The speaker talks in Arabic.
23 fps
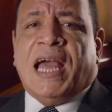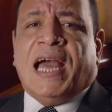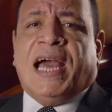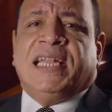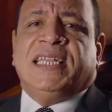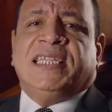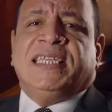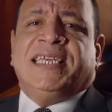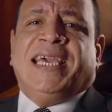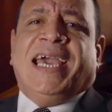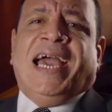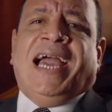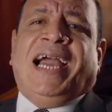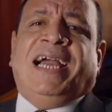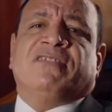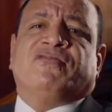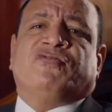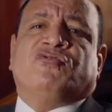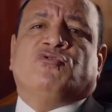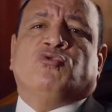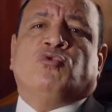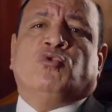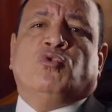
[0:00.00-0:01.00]
ان
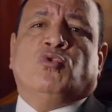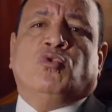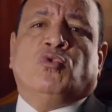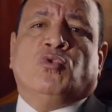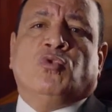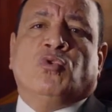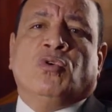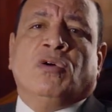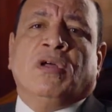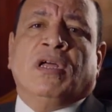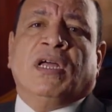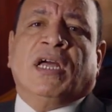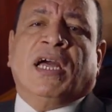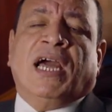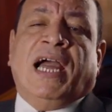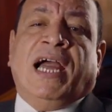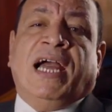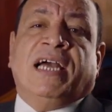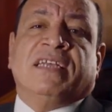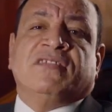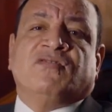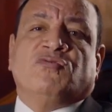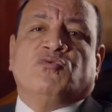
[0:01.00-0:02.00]
يحذو
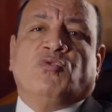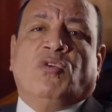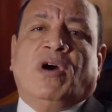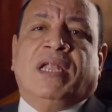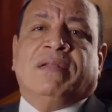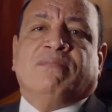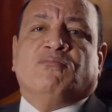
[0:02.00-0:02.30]
حذو